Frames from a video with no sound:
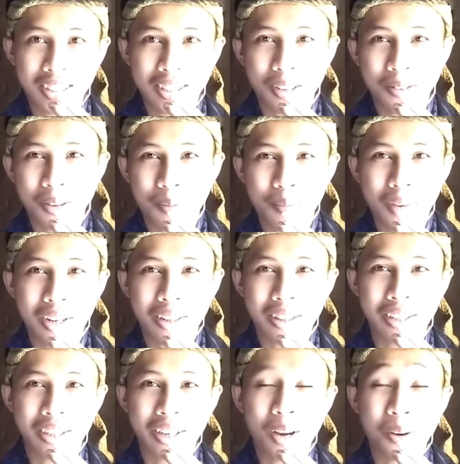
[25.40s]
Jawa
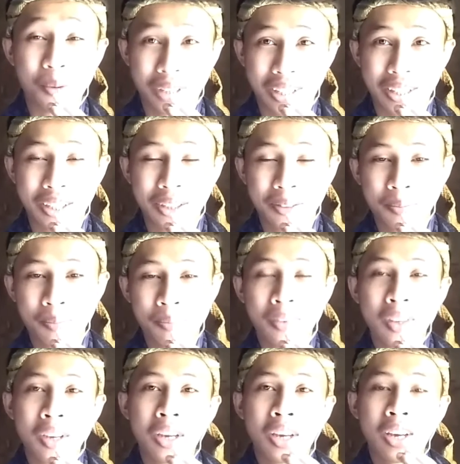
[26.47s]
Mardika
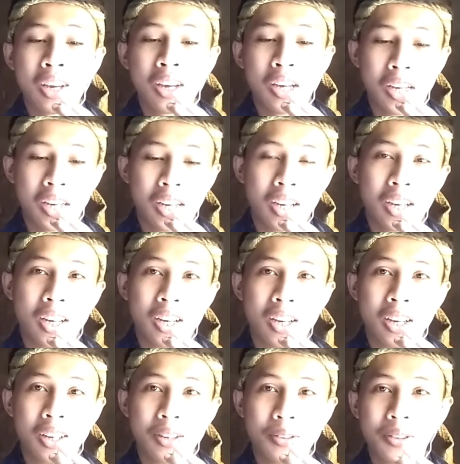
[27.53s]
Uh,
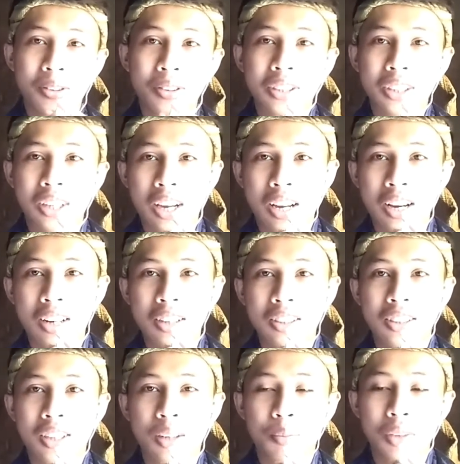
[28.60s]
eh, untuk sekarang
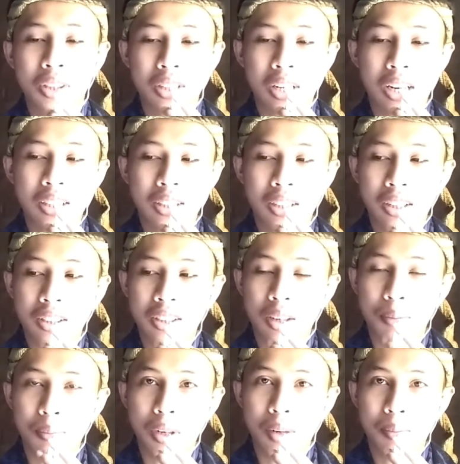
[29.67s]
saya menjelaskan
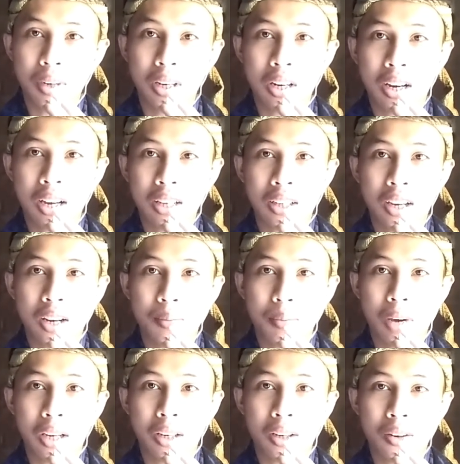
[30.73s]
sambil mendekatkan
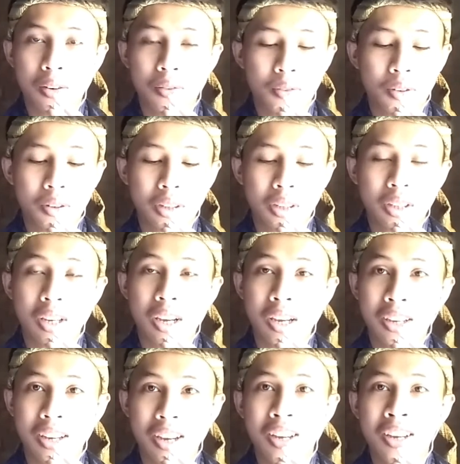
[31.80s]
mikrofonnya
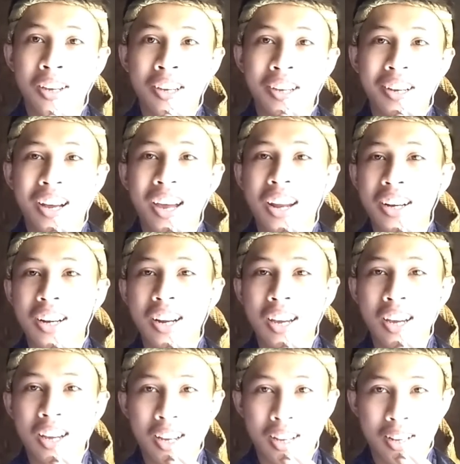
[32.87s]
ya,
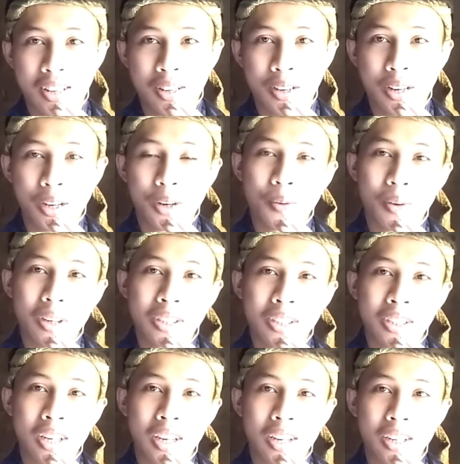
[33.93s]
karena
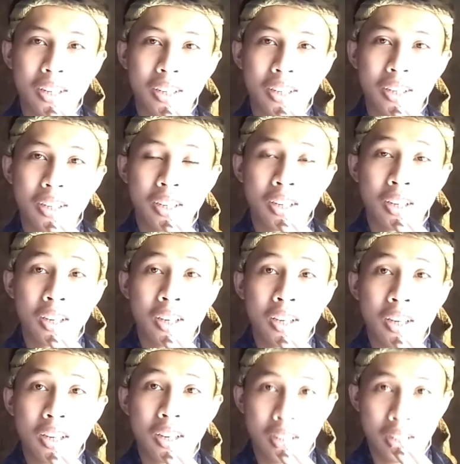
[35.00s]
request dari
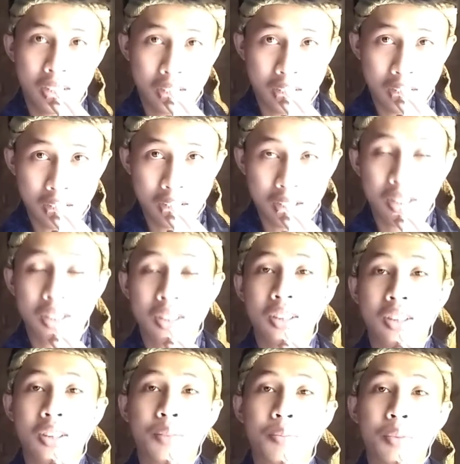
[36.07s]
uh,
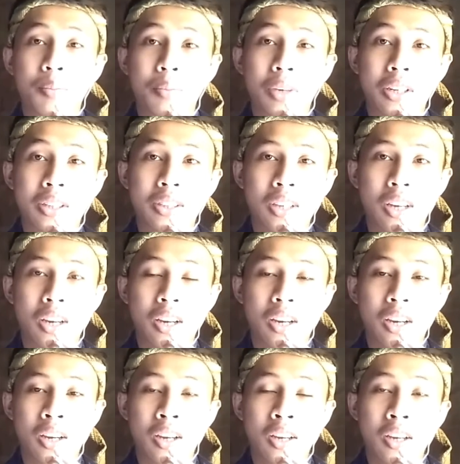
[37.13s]
pemirsa